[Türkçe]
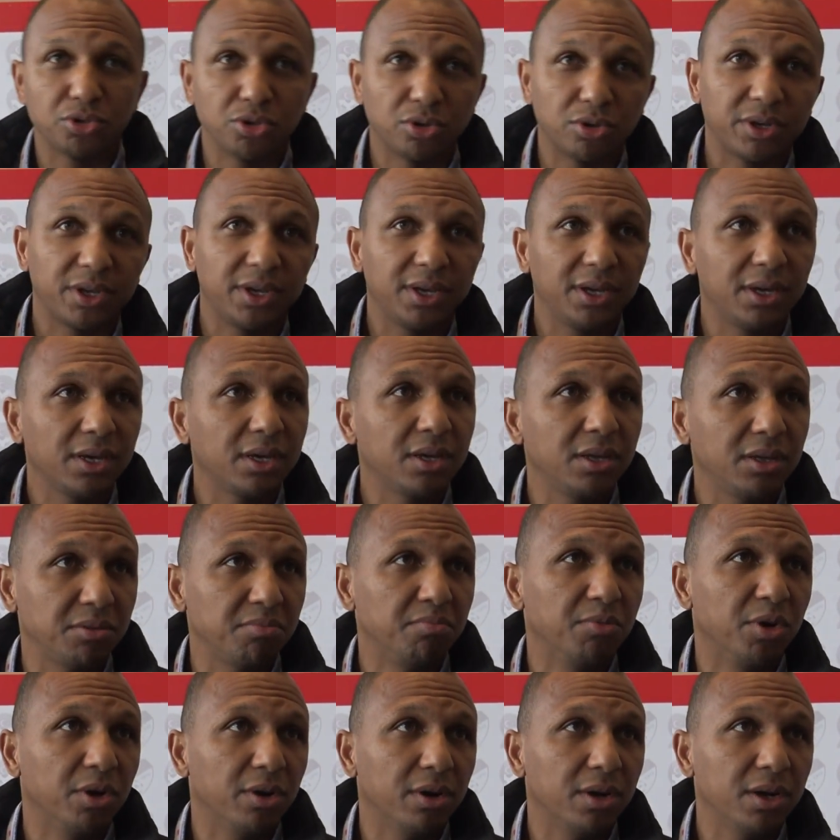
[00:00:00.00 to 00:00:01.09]
çok iyi
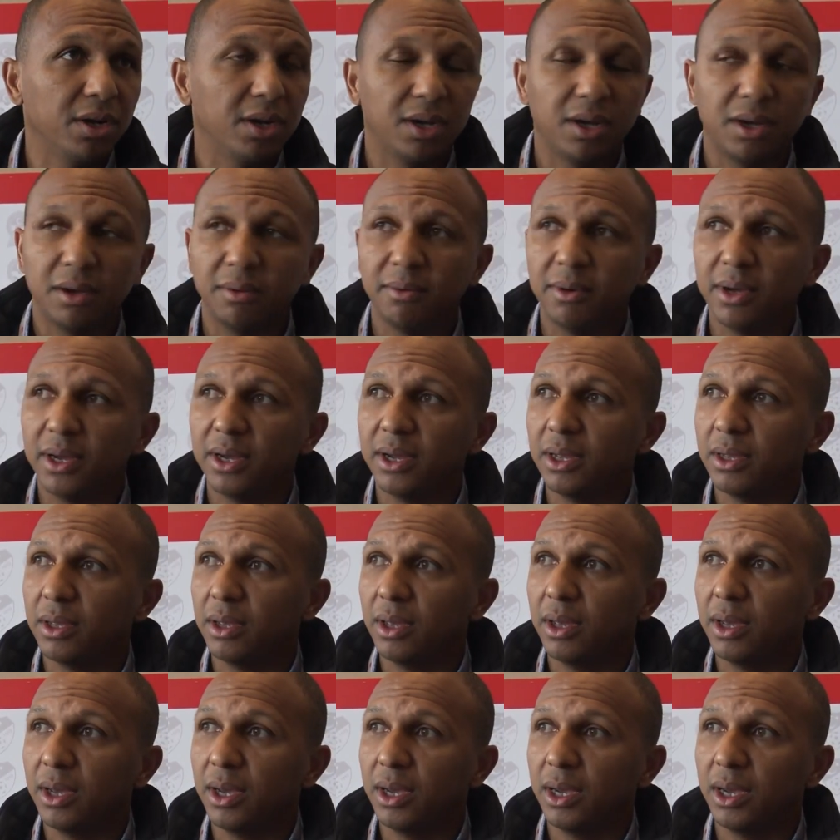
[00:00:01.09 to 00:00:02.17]
gitmiyor ama
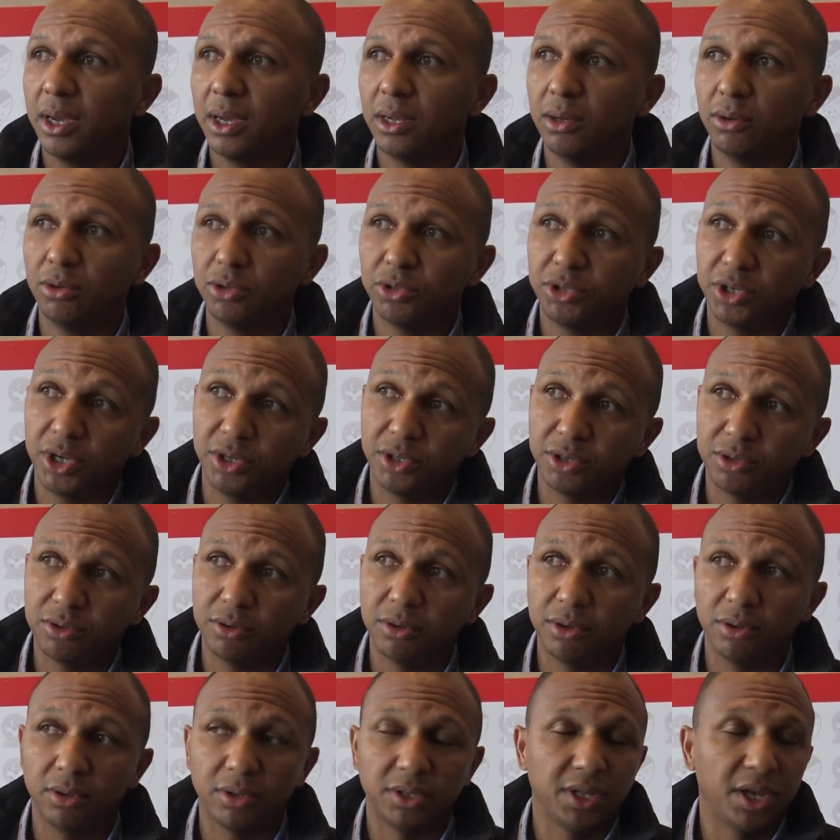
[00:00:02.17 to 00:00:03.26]
e,
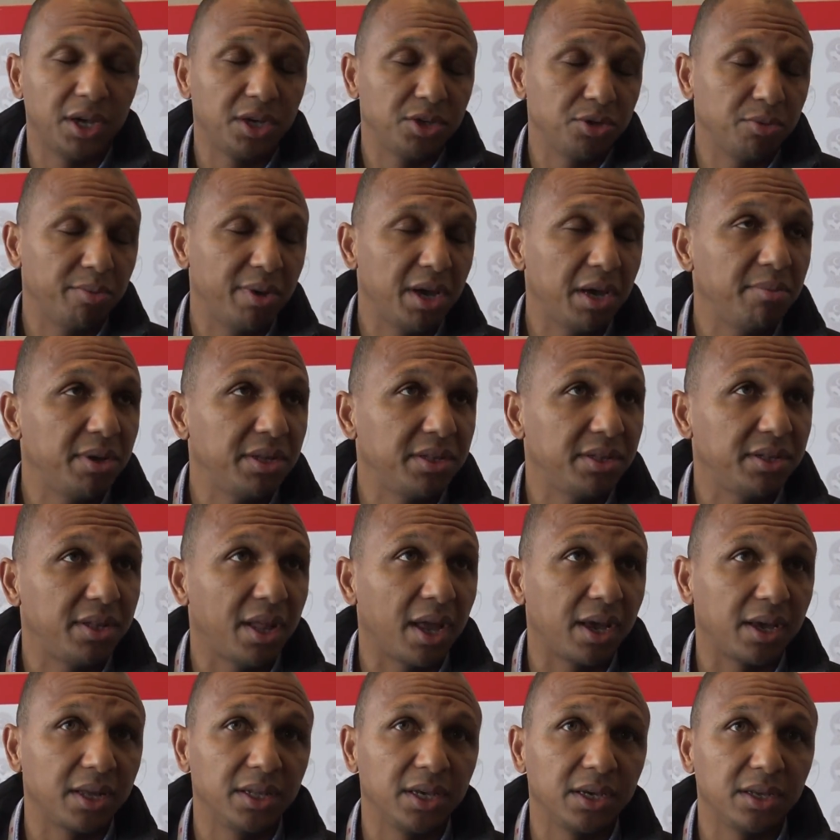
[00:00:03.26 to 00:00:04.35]
Lucescu tecrübe bir
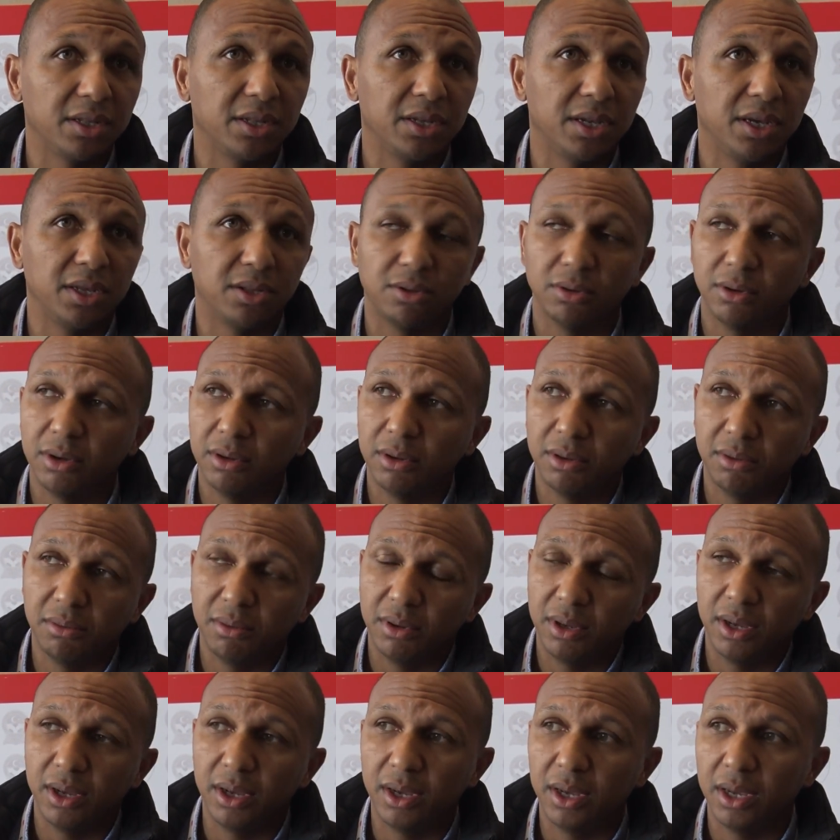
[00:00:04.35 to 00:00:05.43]
teknik direktör.
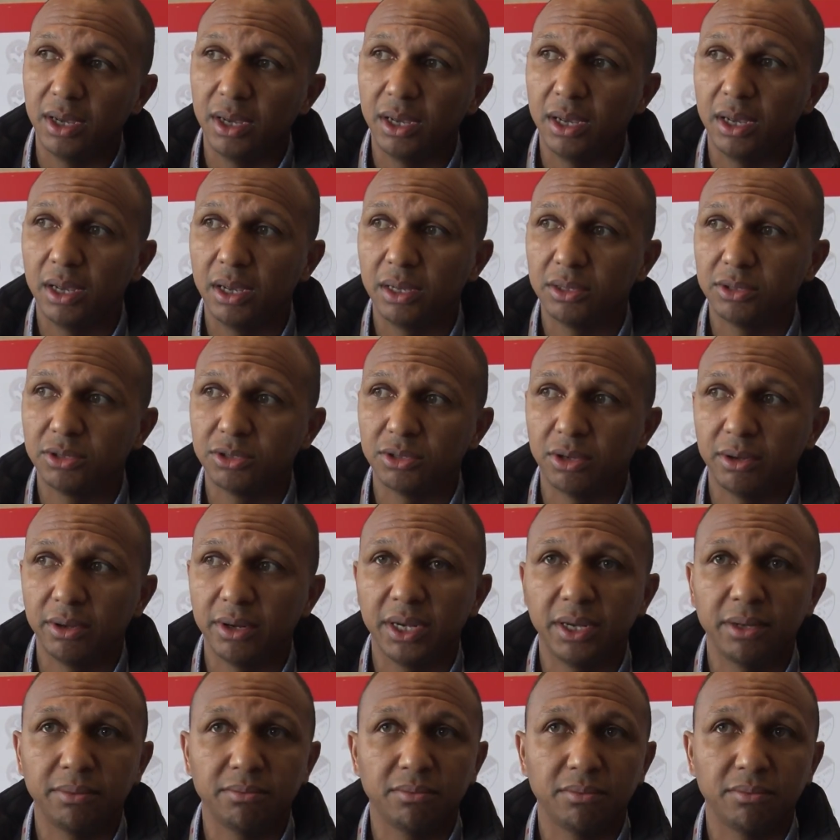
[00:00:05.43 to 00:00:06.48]
E, sonra